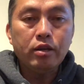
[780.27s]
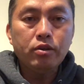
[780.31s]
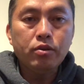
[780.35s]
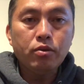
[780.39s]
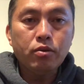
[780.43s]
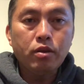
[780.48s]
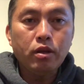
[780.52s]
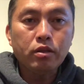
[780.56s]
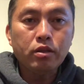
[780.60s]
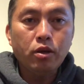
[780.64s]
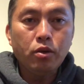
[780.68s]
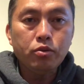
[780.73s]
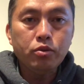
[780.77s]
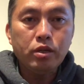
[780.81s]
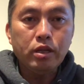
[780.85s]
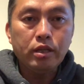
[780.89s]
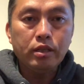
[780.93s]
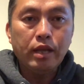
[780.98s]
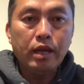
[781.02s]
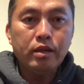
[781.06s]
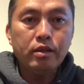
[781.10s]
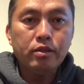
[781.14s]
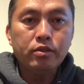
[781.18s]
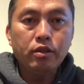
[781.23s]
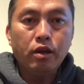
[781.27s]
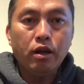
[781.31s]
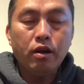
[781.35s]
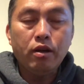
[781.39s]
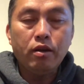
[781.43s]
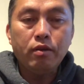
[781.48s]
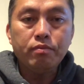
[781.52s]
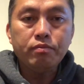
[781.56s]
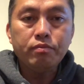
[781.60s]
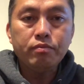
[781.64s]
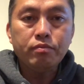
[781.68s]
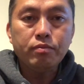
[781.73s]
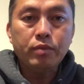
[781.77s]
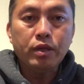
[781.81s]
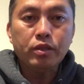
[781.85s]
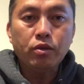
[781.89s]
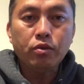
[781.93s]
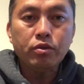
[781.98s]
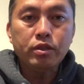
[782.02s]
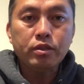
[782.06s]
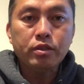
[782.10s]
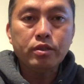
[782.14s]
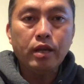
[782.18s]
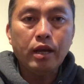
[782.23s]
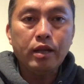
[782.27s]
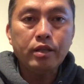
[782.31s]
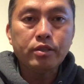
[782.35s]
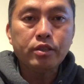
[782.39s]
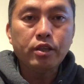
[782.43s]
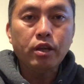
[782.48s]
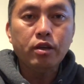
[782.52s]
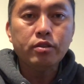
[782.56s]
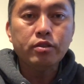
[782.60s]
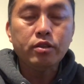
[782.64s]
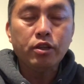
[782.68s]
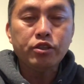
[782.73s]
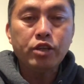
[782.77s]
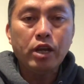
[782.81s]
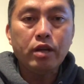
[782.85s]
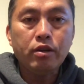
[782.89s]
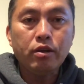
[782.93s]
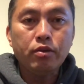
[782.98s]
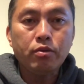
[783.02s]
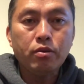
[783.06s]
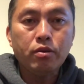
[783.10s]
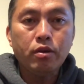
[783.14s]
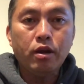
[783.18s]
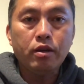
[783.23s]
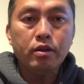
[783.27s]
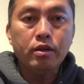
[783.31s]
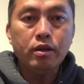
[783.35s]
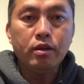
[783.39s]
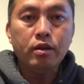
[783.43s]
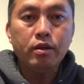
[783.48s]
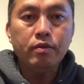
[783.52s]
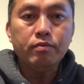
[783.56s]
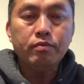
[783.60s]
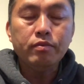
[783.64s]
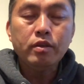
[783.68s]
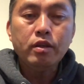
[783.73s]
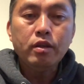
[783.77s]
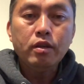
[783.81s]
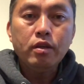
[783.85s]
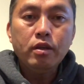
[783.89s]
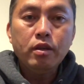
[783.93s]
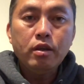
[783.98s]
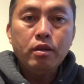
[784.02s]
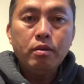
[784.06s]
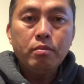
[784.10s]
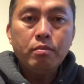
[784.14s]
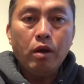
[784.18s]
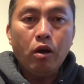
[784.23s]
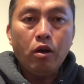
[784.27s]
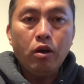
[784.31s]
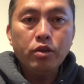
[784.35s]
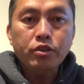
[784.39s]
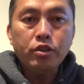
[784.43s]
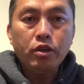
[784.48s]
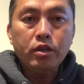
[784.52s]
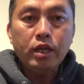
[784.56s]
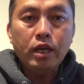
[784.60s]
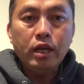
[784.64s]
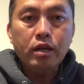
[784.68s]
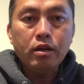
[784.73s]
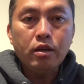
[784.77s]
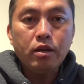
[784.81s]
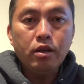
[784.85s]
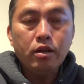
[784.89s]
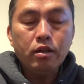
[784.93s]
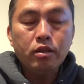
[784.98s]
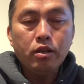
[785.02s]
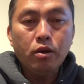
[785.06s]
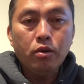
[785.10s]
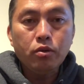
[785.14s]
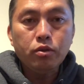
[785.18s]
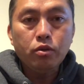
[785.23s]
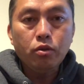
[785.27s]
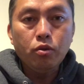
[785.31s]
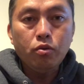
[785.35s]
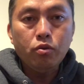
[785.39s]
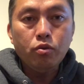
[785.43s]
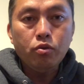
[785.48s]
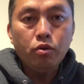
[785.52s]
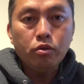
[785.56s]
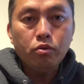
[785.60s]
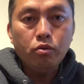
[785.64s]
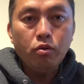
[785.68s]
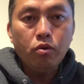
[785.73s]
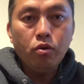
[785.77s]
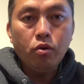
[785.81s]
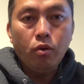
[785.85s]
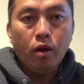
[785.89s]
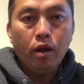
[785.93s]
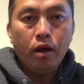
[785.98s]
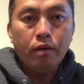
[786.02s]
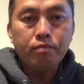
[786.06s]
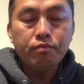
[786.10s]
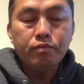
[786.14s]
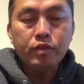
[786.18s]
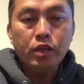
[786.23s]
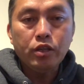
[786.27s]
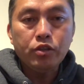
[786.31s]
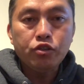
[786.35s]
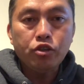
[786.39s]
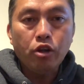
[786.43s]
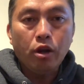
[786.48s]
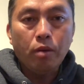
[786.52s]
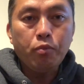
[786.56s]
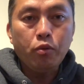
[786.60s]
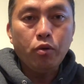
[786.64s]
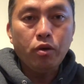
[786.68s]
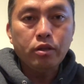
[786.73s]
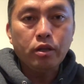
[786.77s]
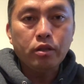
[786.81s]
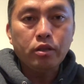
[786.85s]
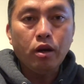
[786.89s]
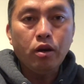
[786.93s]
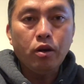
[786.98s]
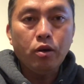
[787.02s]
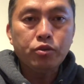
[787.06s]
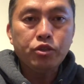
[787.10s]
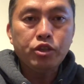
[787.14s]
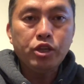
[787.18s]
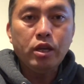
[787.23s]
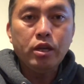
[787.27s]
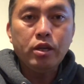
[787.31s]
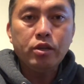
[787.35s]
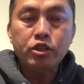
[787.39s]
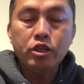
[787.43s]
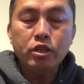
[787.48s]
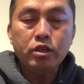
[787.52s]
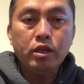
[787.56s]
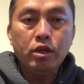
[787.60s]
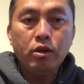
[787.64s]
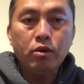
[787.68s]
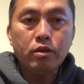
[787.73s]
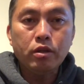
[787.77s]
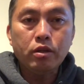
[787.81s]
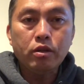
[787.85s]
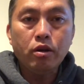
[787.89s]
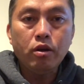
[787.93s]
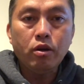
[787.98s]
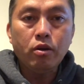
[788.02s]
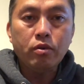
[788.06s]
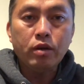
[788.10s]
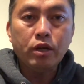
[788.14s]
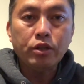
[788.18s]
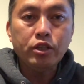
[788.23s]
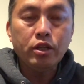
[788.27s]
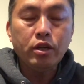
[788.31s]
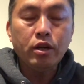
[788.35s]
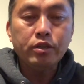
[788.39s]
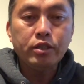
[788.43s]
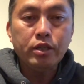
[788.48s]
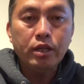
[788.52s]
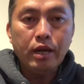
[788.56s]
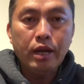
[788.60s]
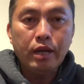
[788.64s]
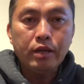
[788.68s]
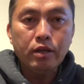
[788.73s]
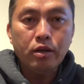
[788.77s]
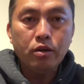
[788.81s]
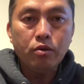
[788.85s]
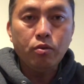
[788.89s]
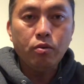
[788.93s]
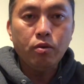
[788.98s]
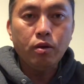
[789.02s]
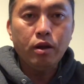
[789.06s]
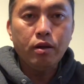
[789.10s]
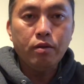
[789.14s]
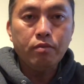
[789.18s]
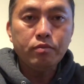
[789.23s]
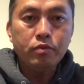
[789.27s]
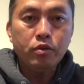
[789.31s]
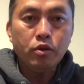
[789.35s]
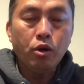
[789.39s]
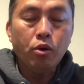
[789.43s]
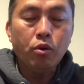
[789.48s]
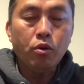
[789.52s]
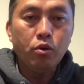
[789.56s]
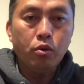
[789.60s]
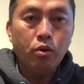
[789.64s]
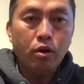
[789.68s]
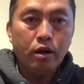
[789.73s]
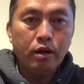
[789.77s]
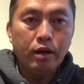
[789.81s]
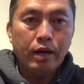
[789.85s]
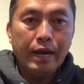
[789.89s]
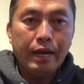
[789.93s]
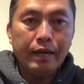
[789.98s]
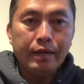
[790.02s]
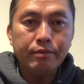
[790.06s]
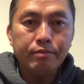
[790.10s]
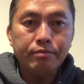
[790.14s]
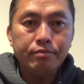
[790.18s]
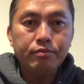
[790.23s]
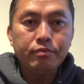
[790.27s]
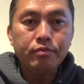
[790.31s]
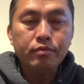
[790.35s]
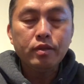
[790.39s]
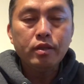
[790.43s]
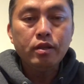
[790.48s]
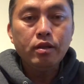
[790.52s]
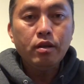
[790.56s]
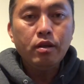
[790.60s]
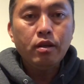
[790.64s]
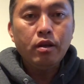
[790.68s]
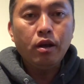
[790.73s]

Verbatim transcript: nè trả lời nó có tàu tụi này tay nó cho mà thằng này sky chơi cho ra nó đâu có nè mà ở chỗ kia nó có tàu tụ yếu tàu lụa để chọc rồi giờ tháo lẩu chè chỉ kêu giờ tháo lẩu cả chỉ làm thế làm thế lụa lỗ lụa online